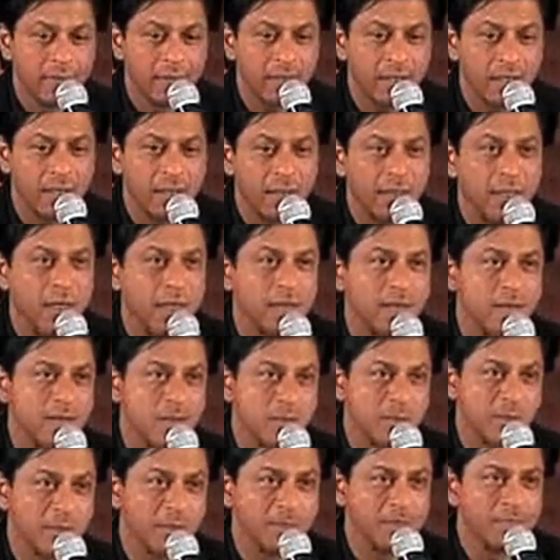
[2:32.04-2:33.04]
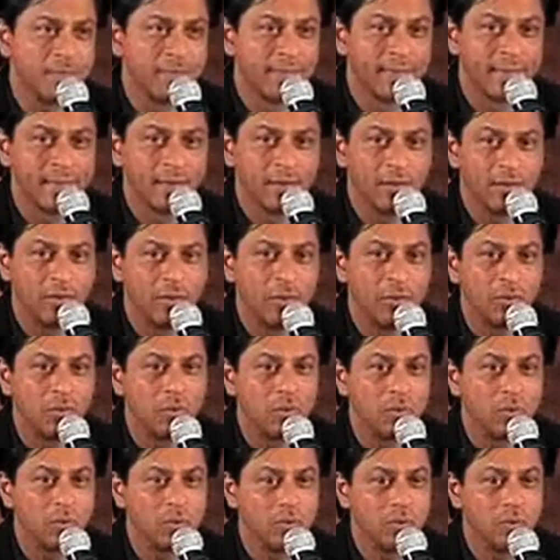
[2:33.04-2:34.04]
कई थिएटर्स में
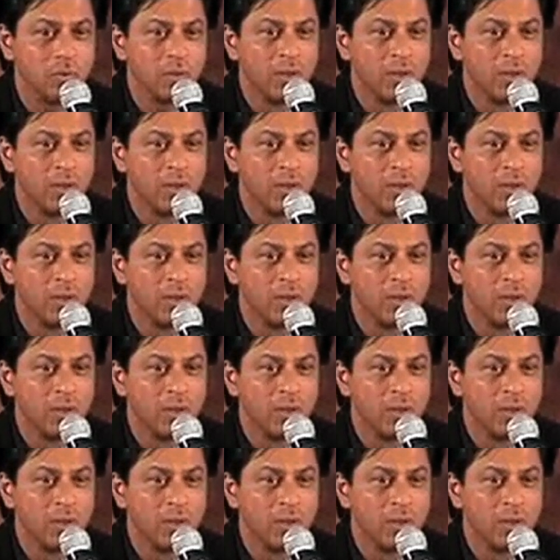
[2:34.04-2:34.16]
लोगों को